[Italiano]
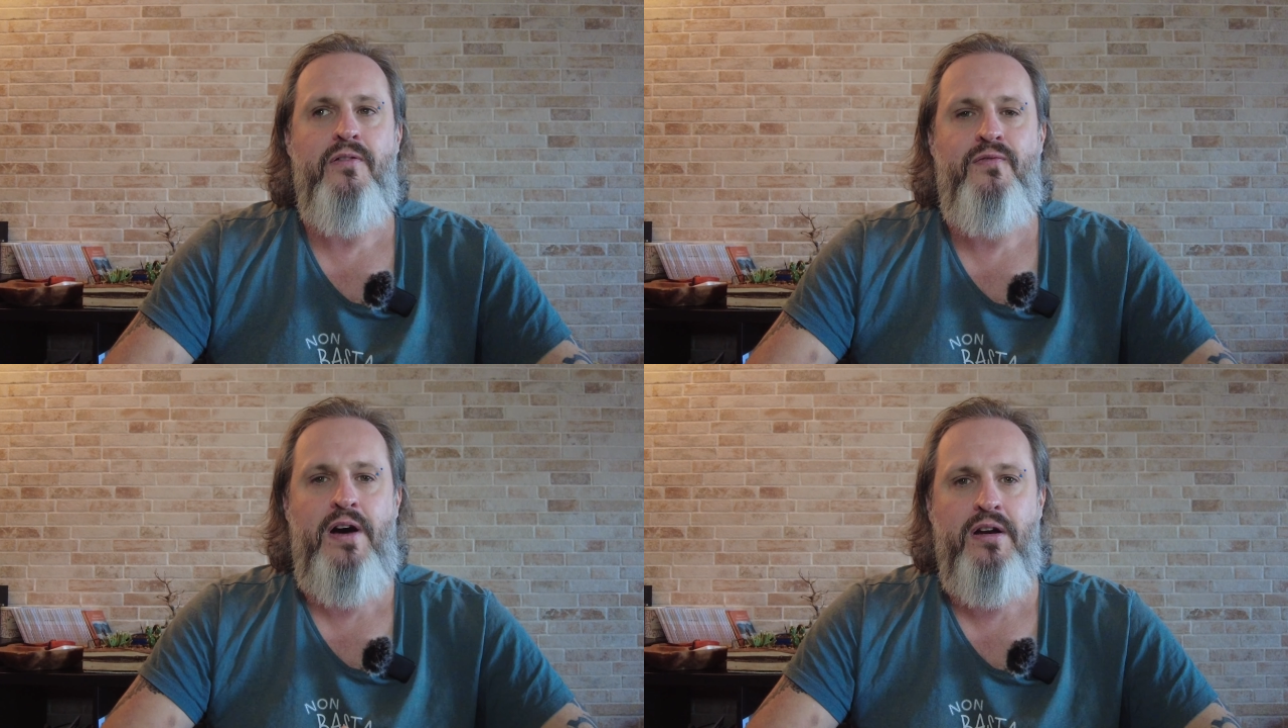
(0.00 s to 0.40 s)

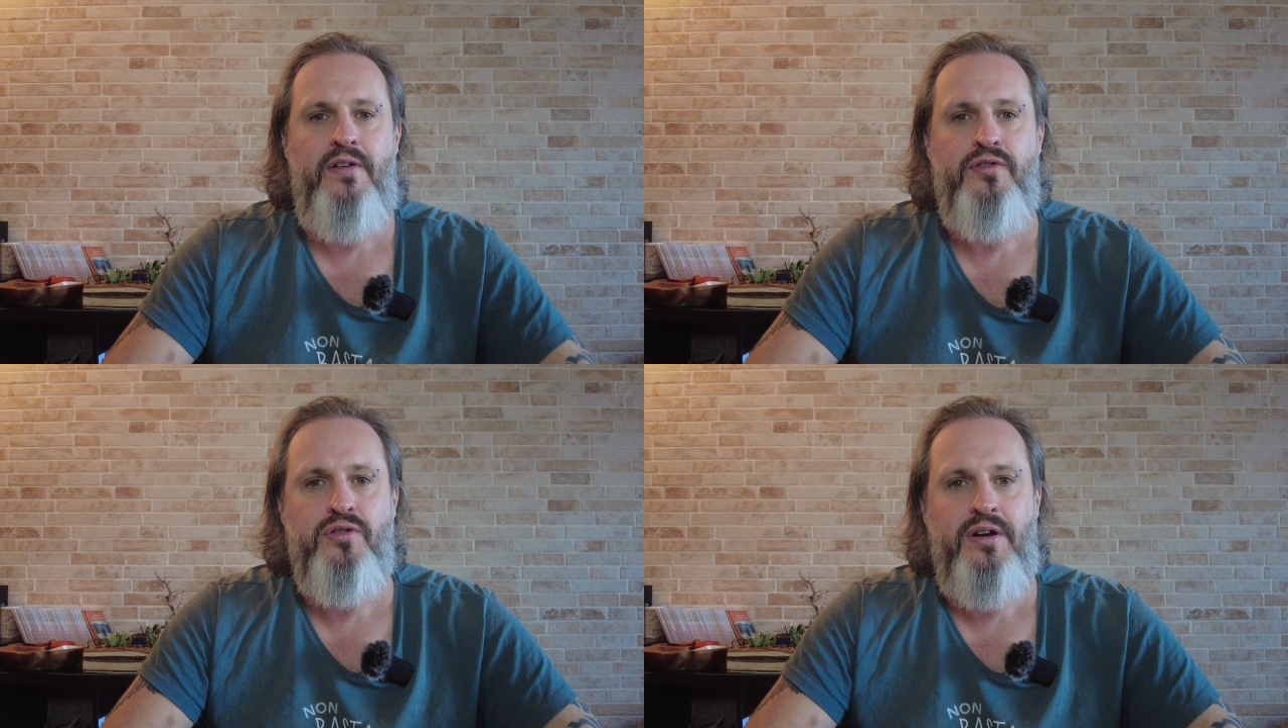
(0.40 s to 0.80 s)
fare
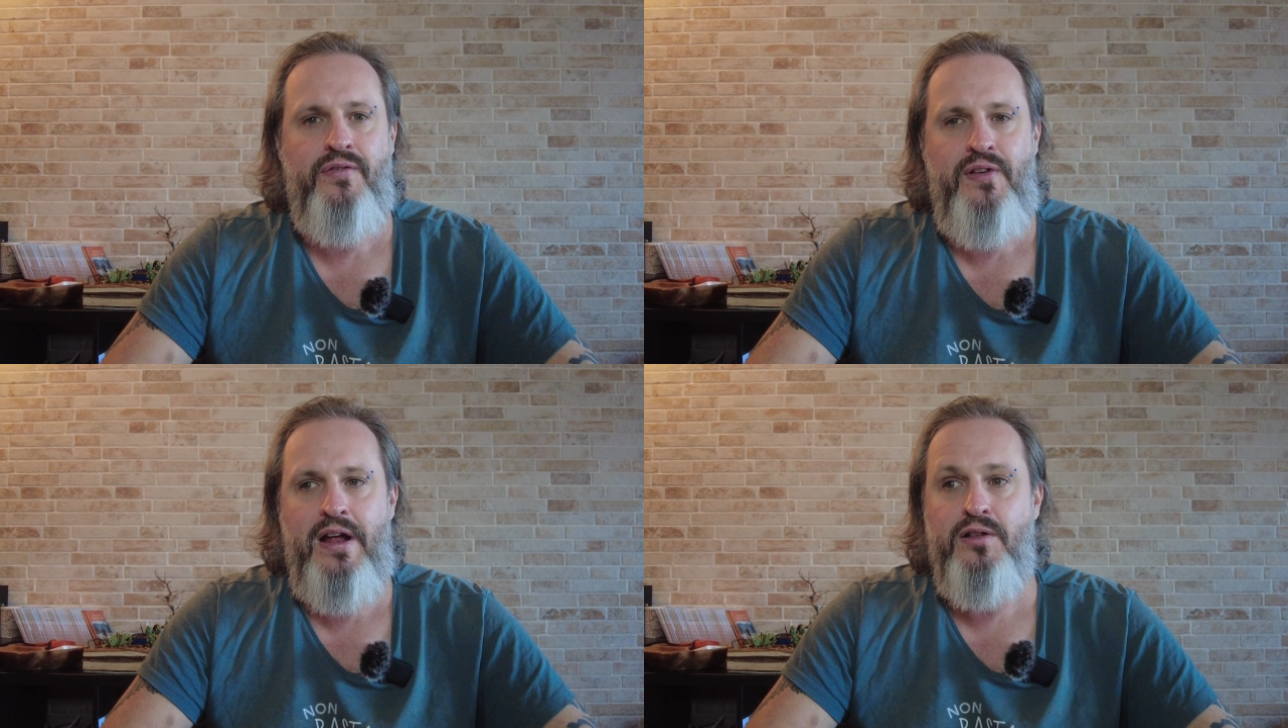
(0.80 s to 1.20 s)
una
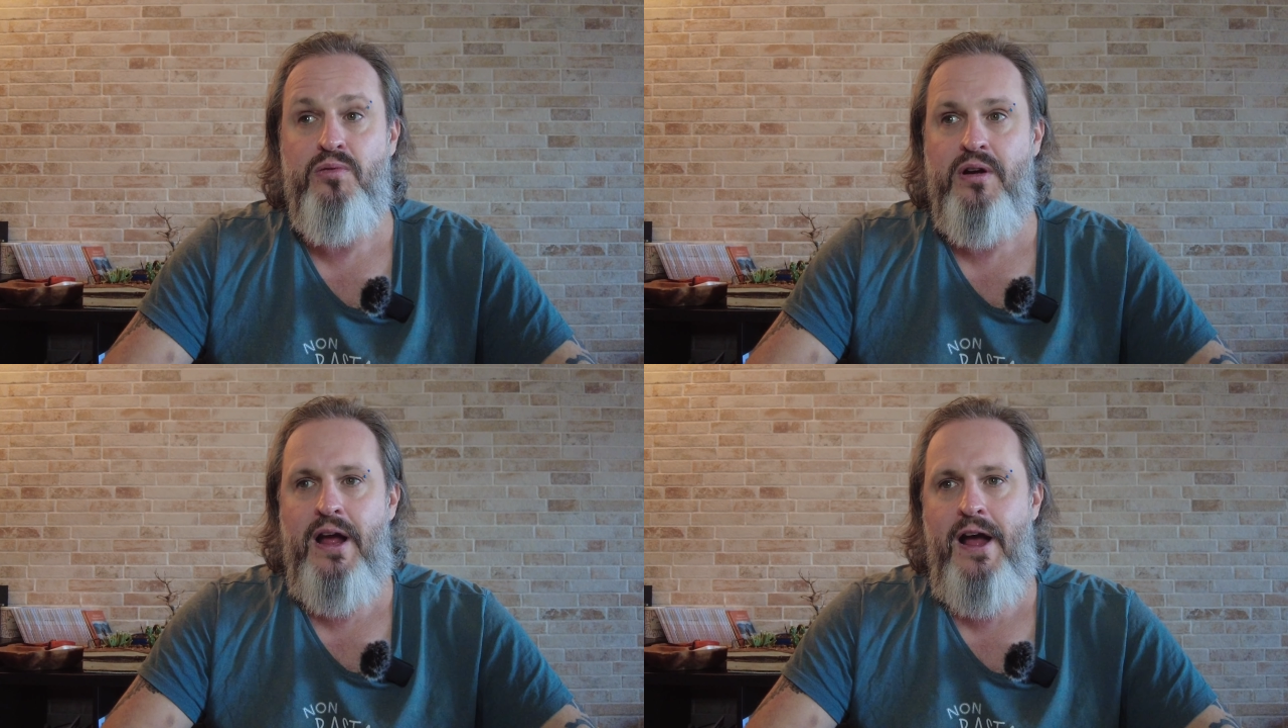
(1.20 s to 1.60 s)
fotografia al
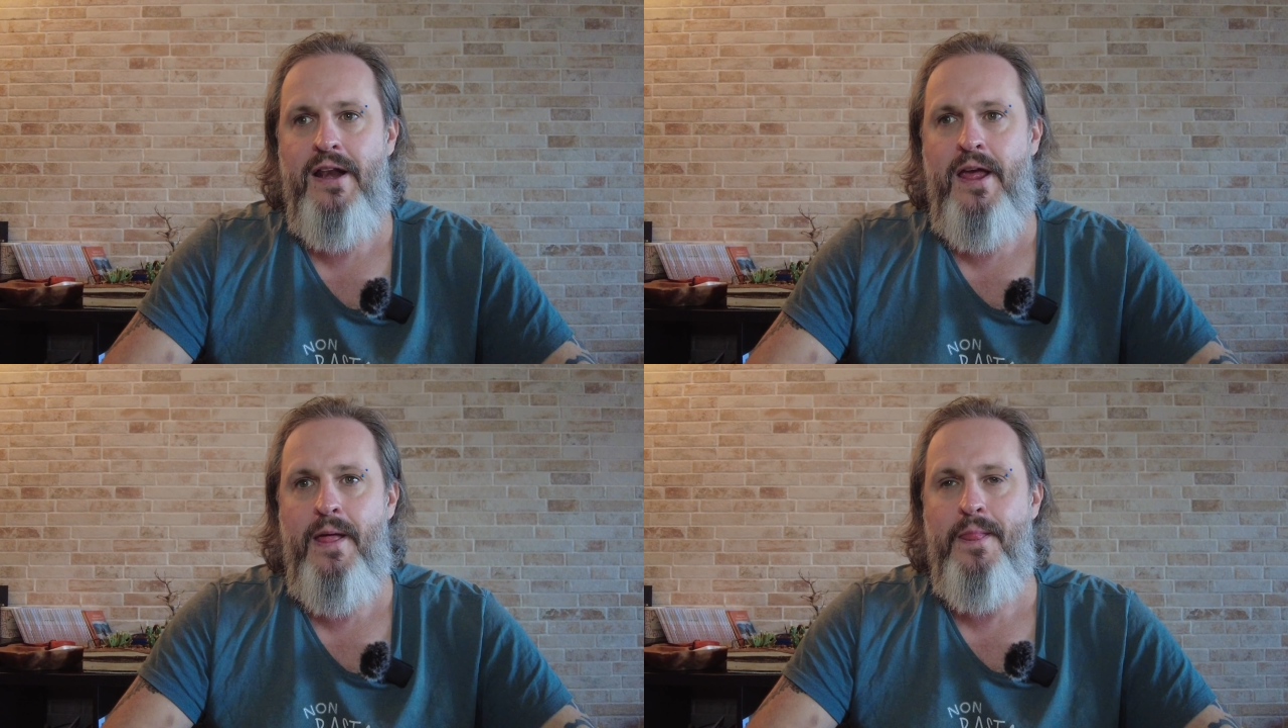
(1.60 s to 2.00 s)
tuo
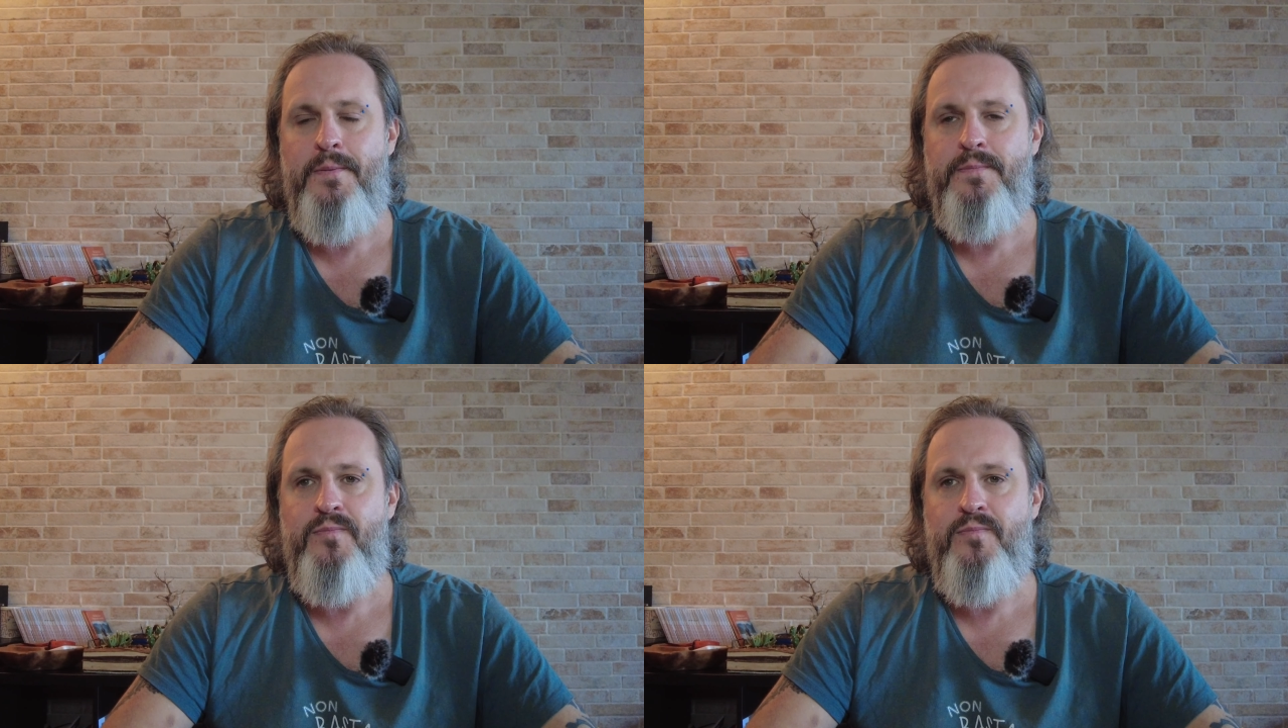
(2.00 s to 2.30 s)
cane